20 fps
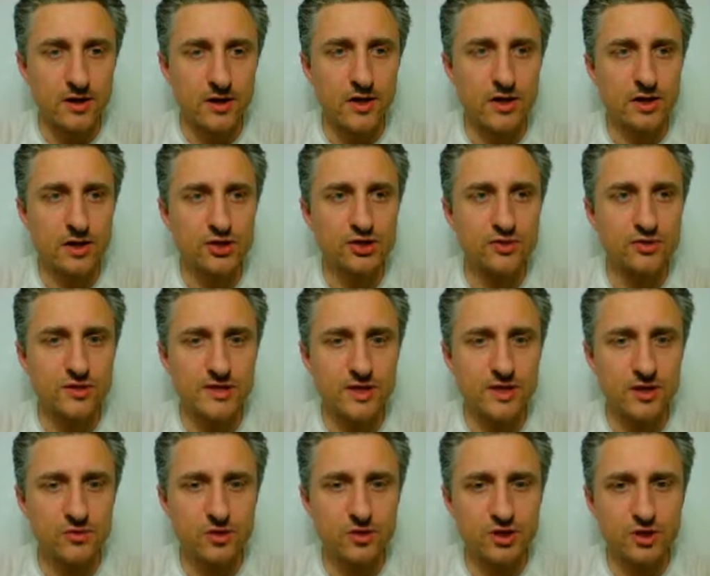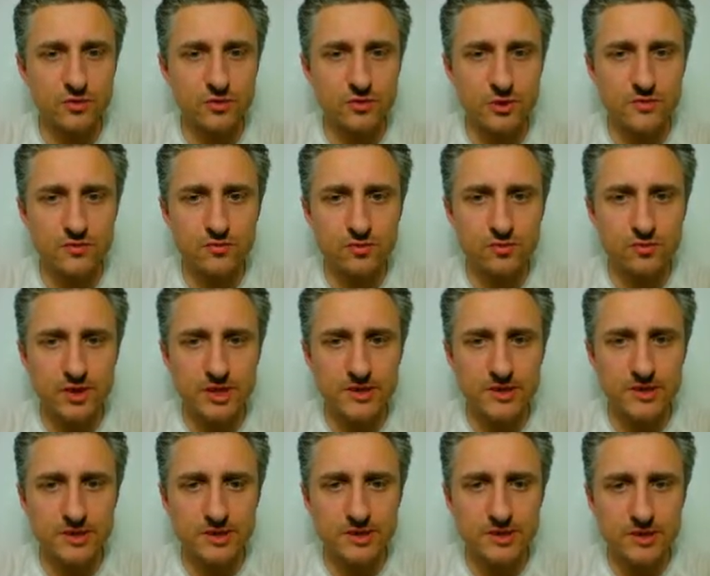Хорошо, следующее. То есть вот у
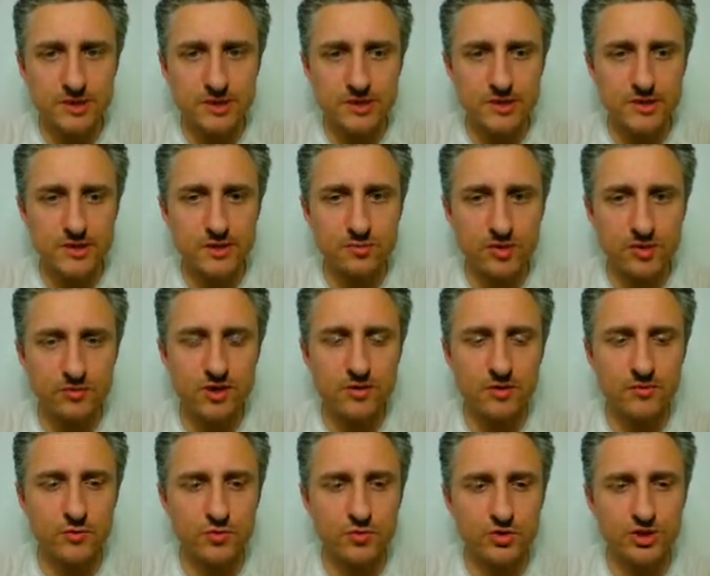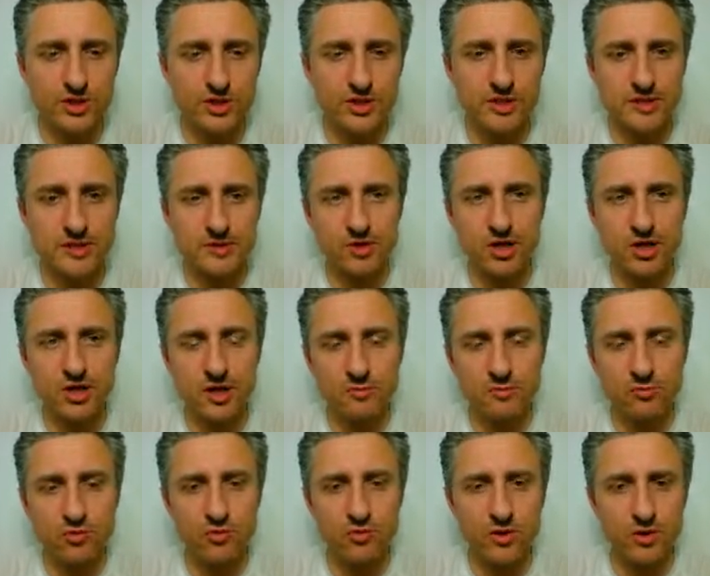нас, а, например, нужно сменить
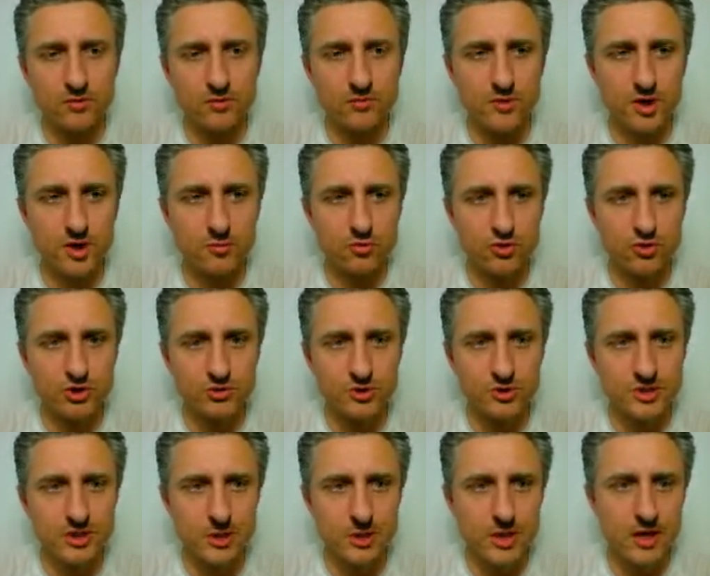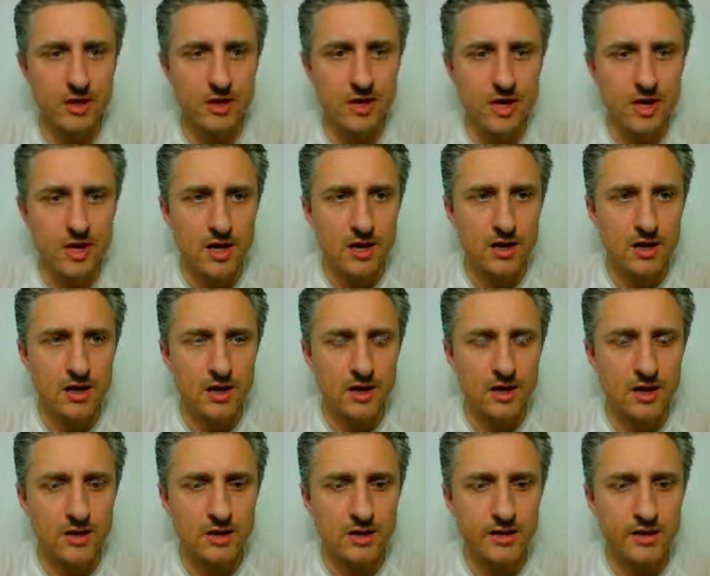обои рабочего стола.
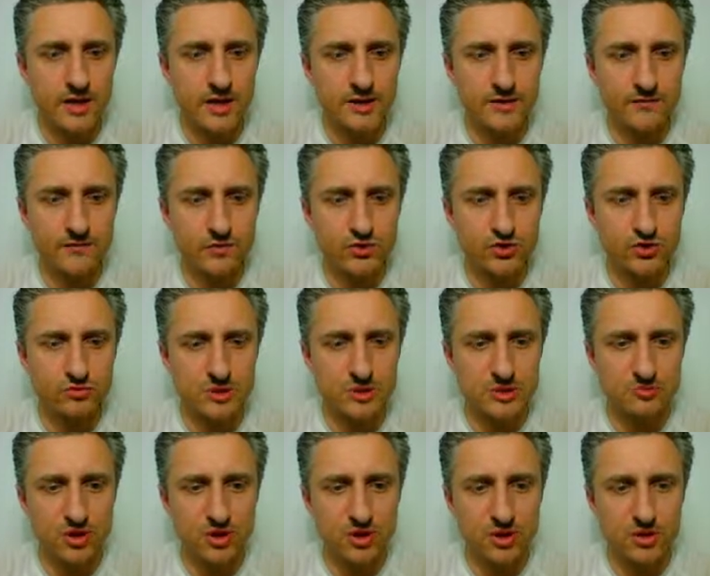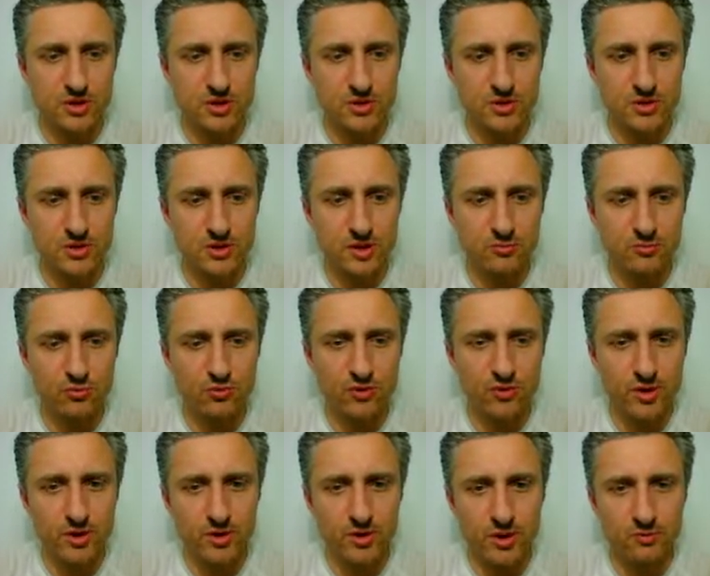А, для того, чтобы сменить
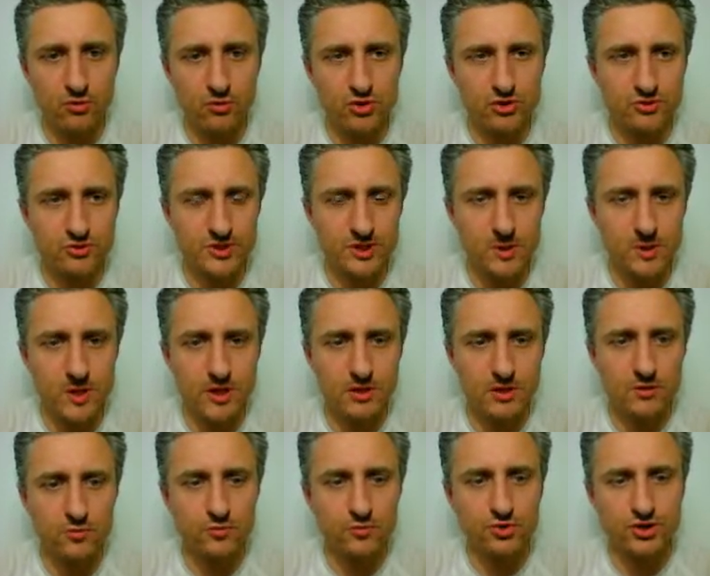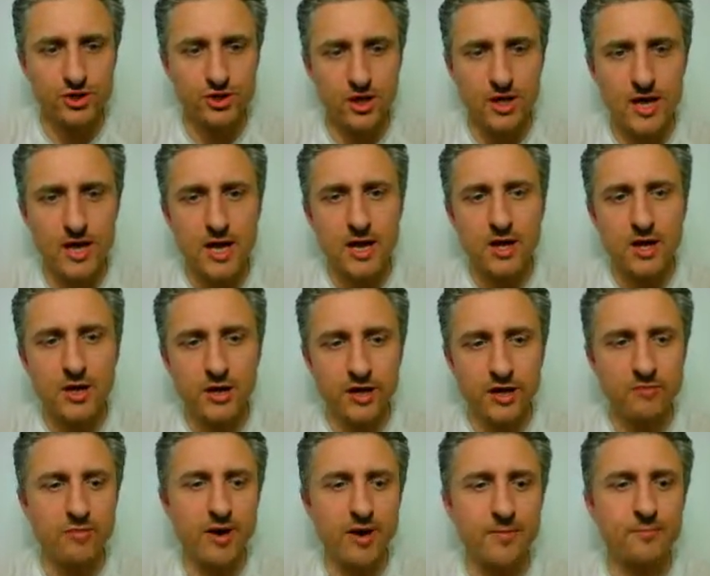обои рабочего стола, нужно
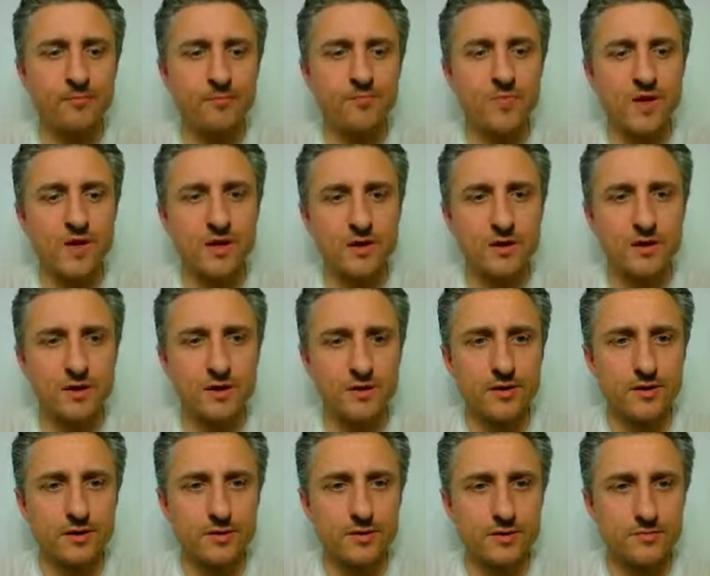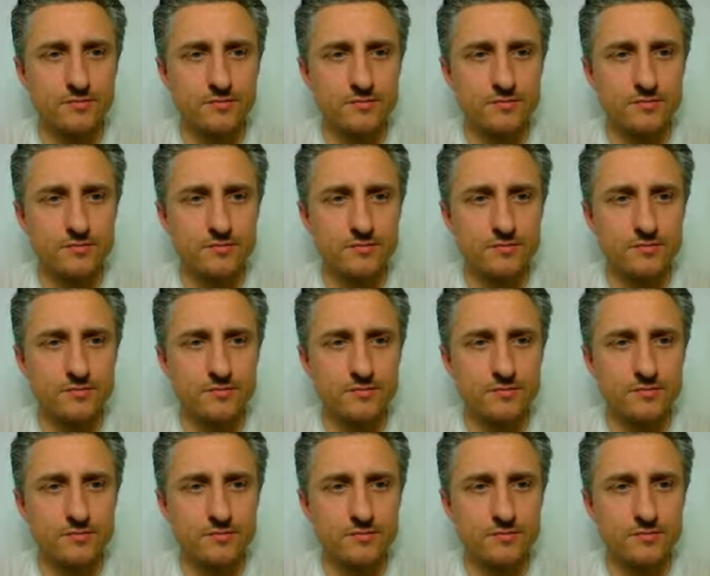либо а,